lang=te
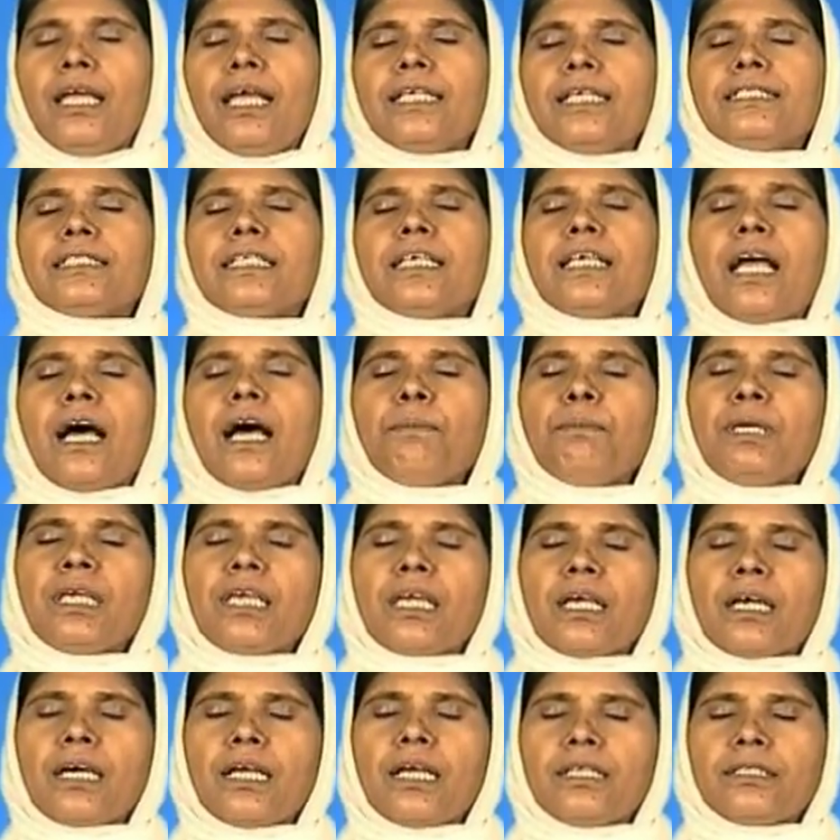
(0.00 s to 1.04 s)
ఏసయ్య
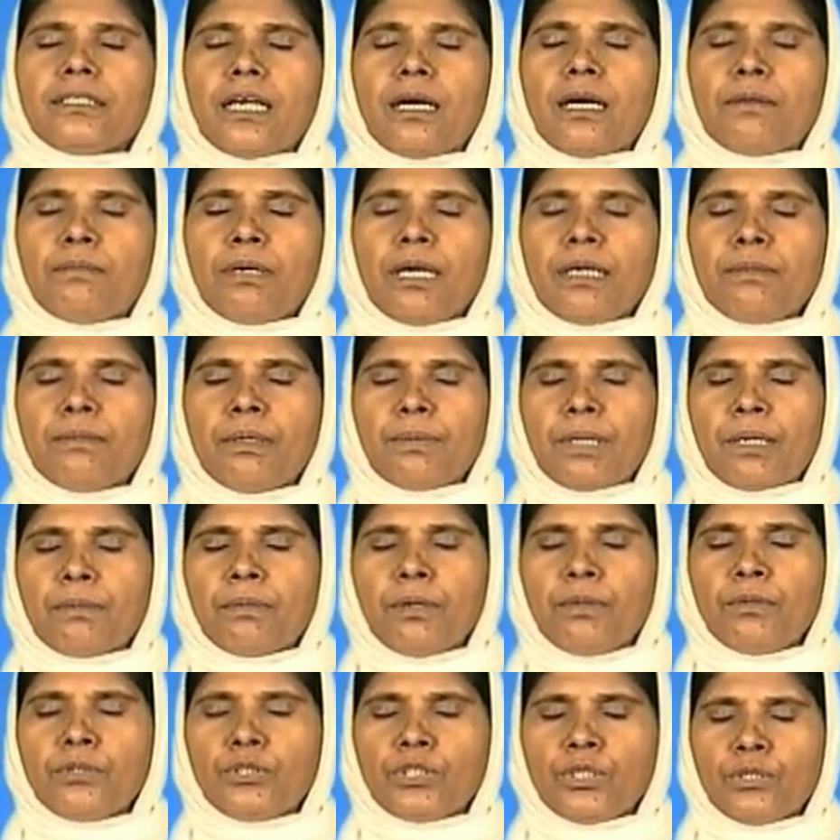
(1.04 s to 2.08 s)
మీకే ఘనత అమ్మాయి మా
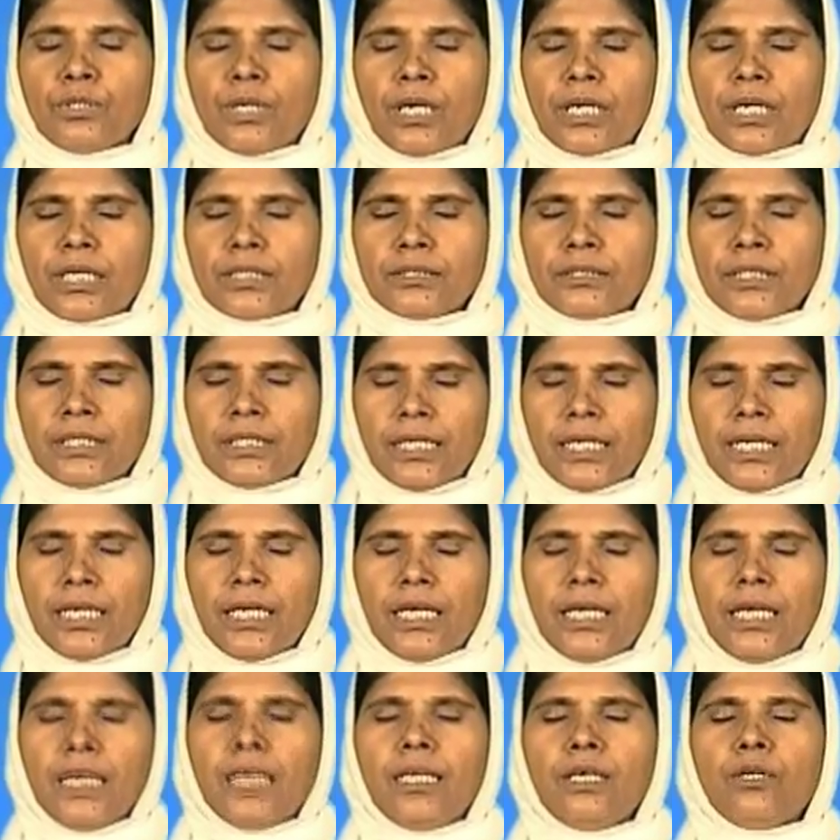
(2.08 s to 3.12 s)
ప్రభావం చెందుదాక తండ్రి
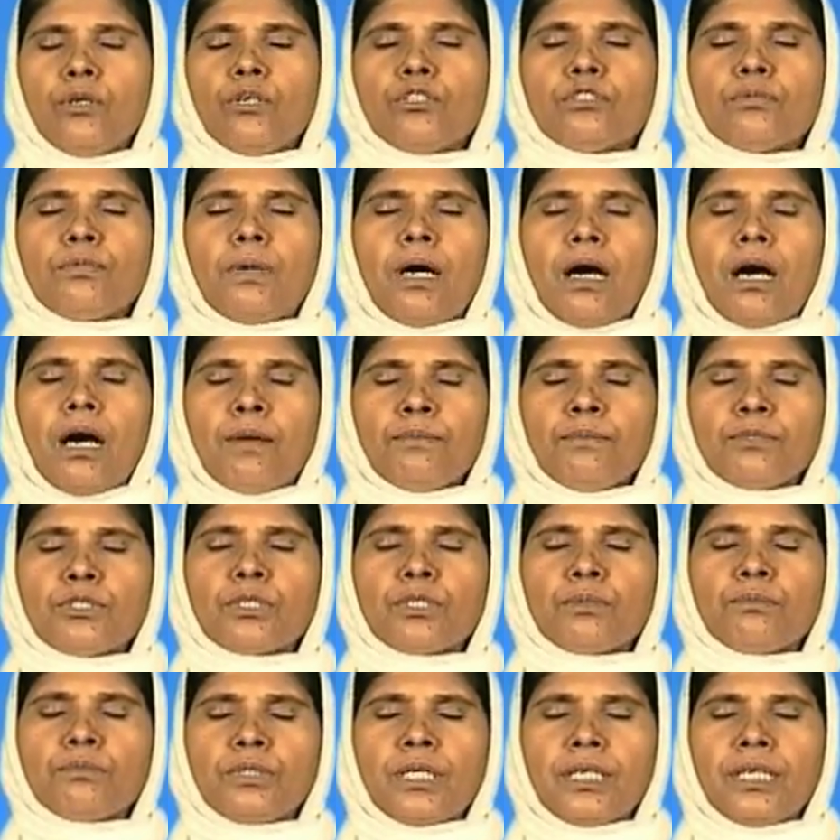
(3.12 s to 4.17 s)
ఈ రోజు మా
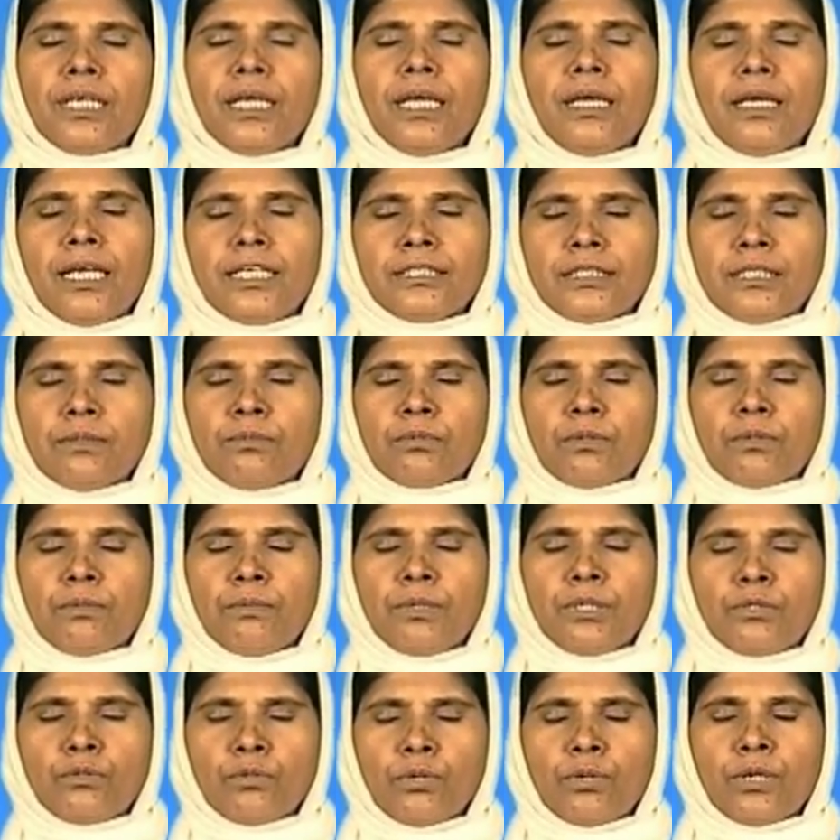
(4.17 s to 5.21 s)
అంశం తండ్రి ఏసేపుకు
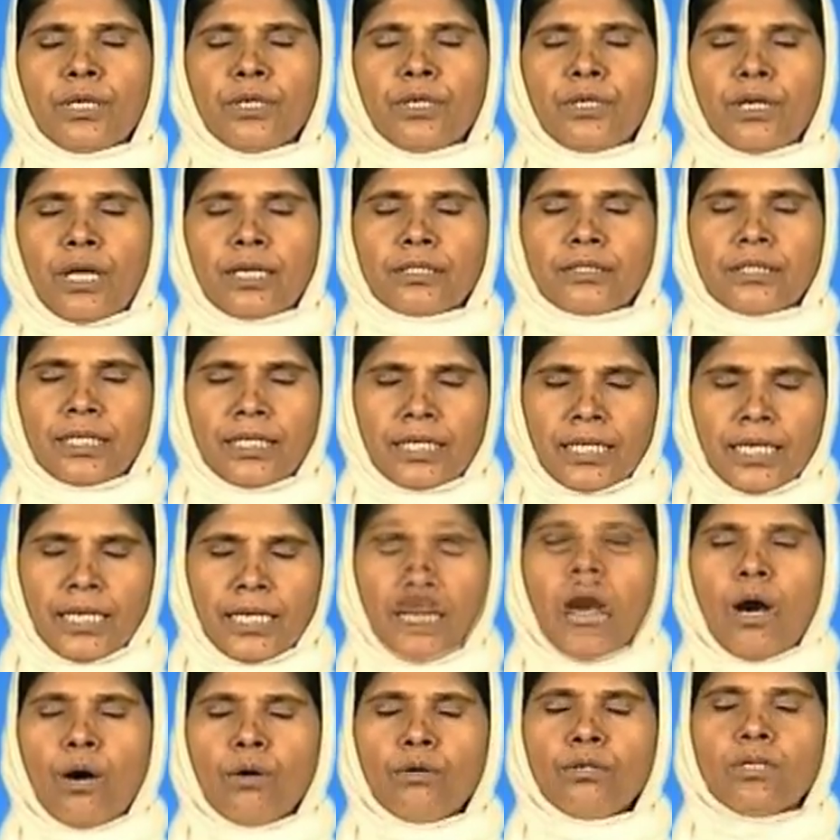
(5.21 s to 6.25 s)
మీరు తోడైనారు తండ్రి
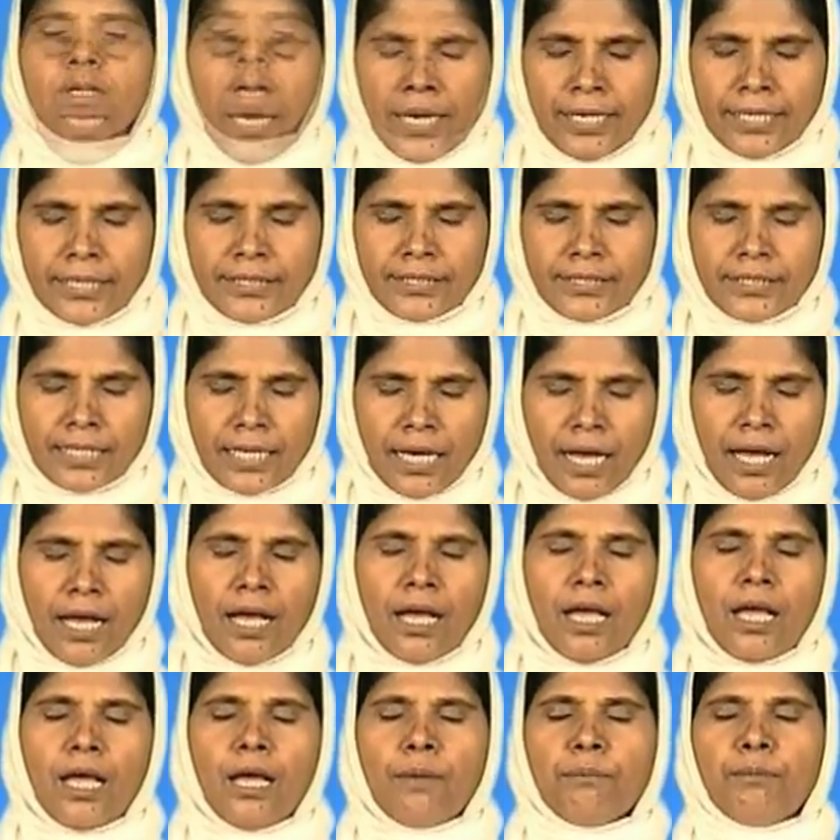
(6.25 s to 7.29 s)
అవును ఆ రీతిగా
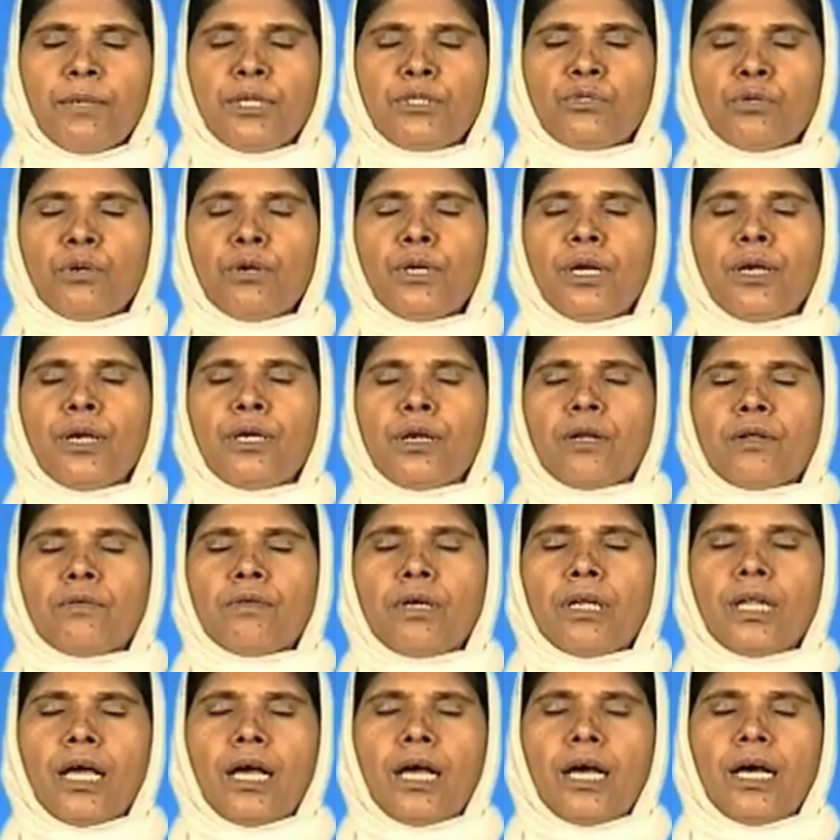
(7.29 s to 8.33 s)
మీరు తోడైనడం
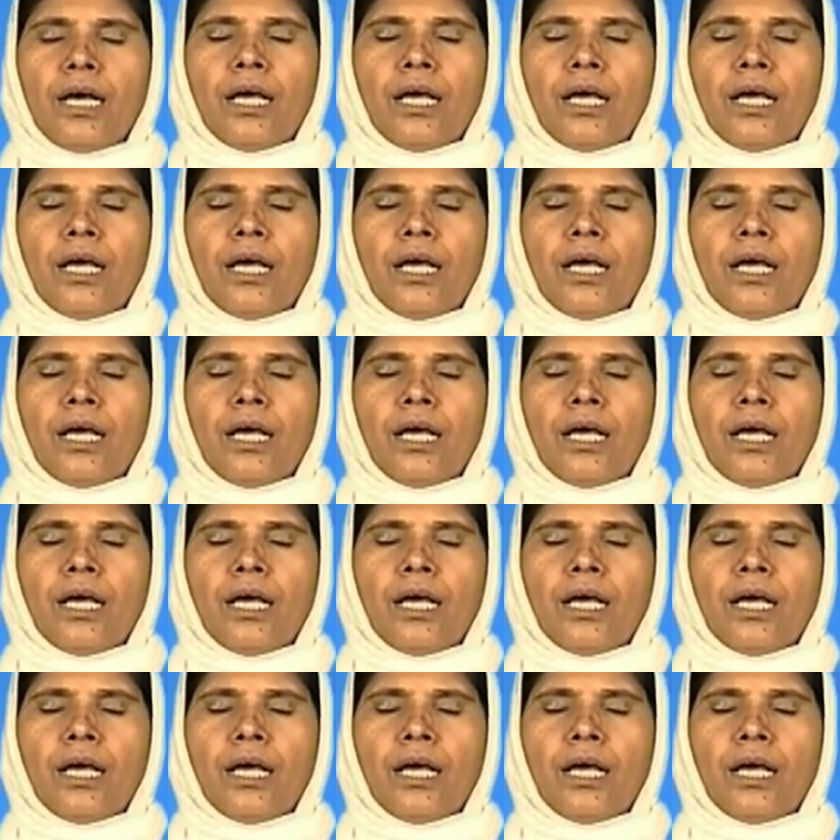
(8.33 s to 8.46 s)
వల్ల